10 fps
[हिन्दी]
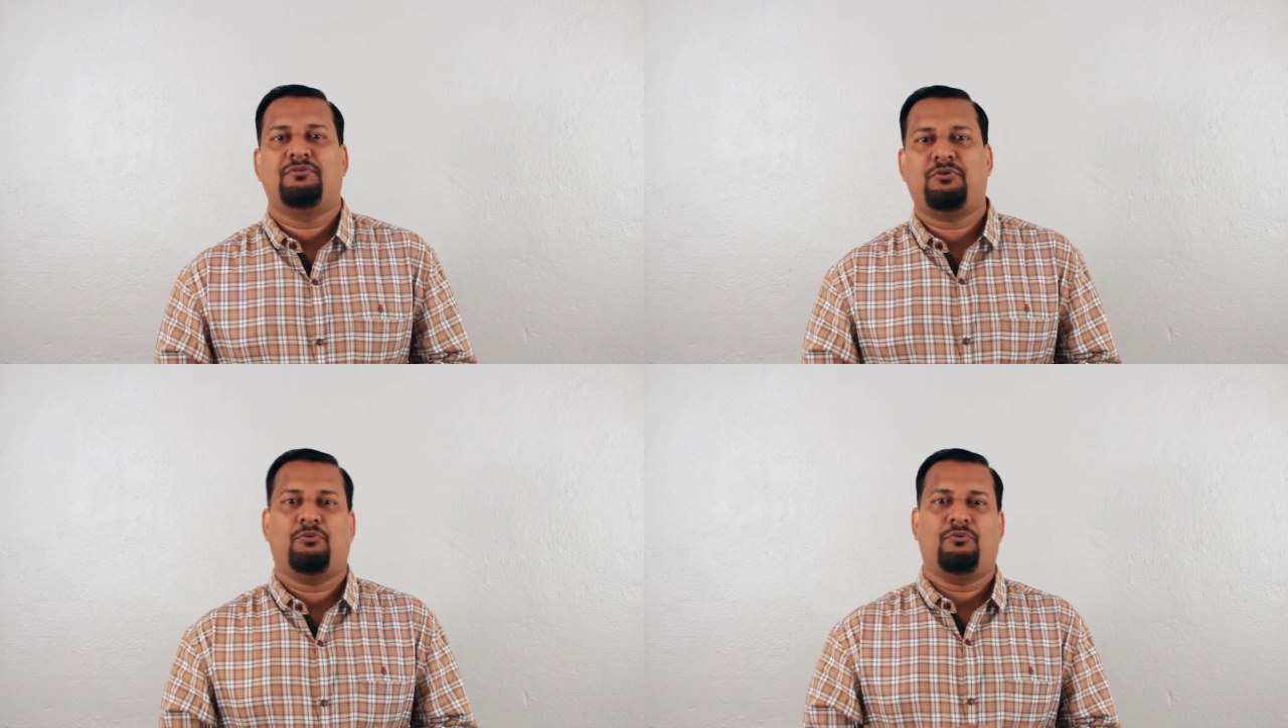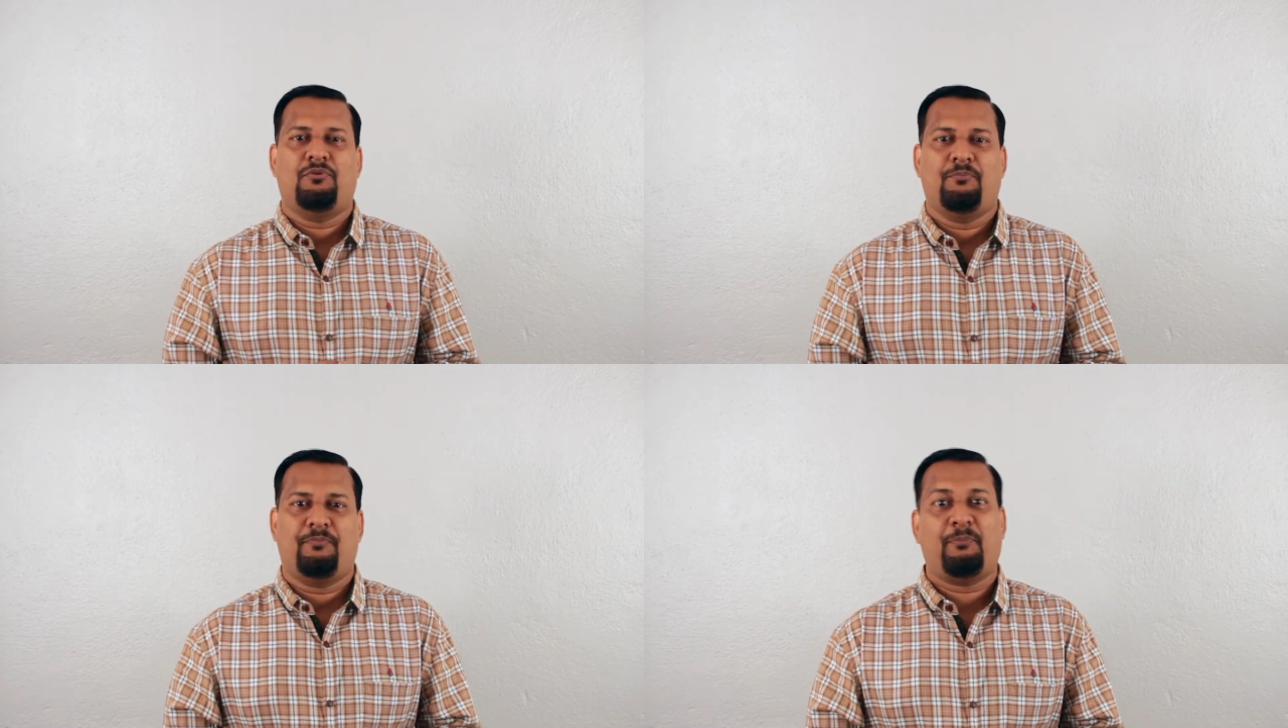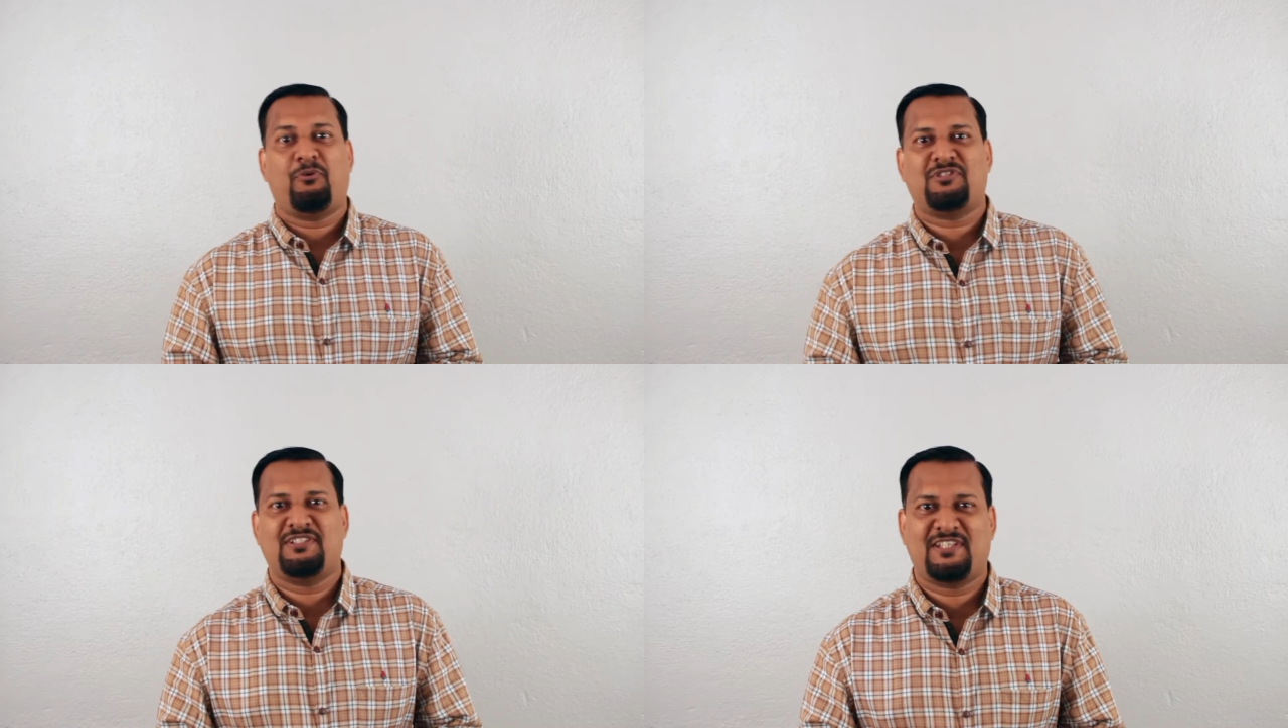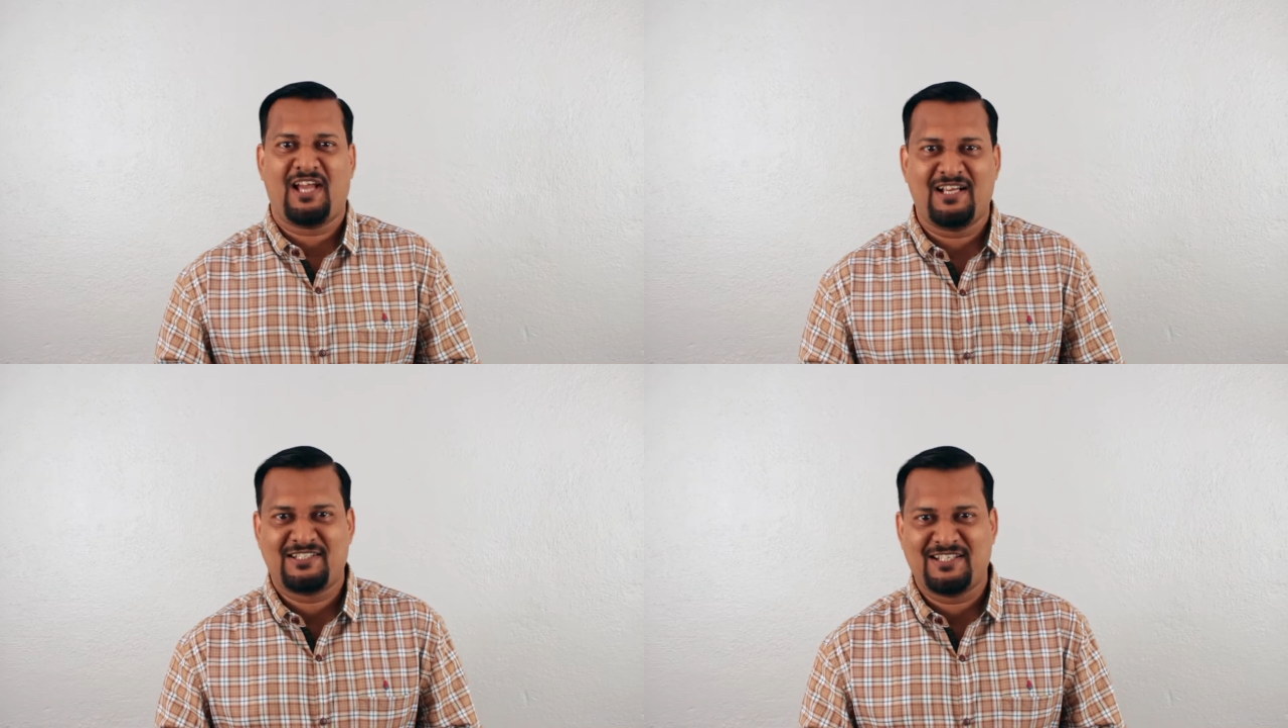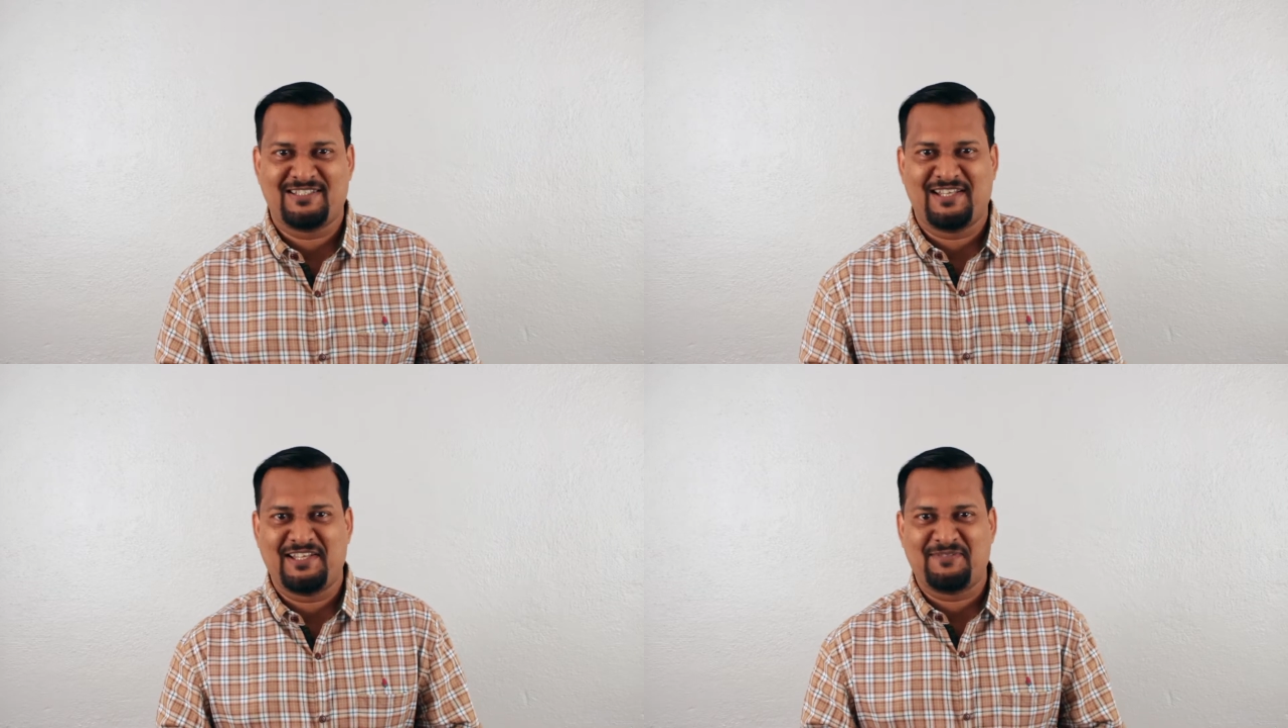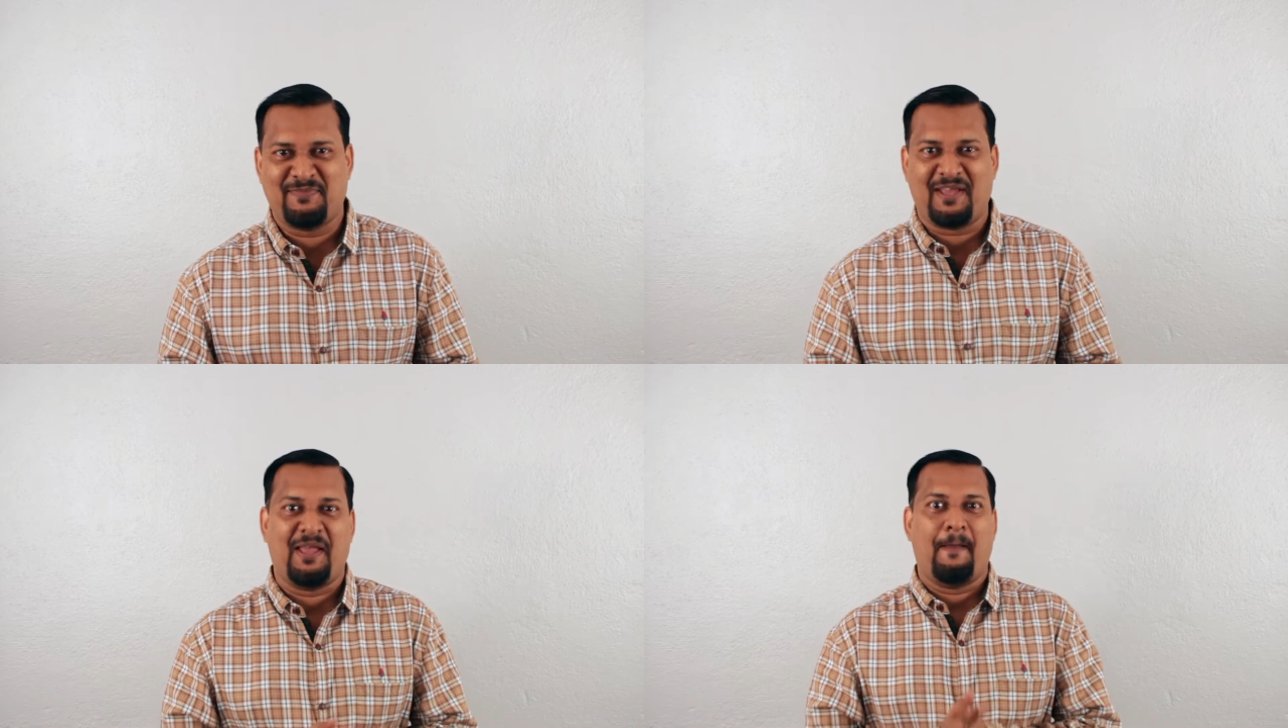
तो प्रपोजिशंस की आज की सीरीज में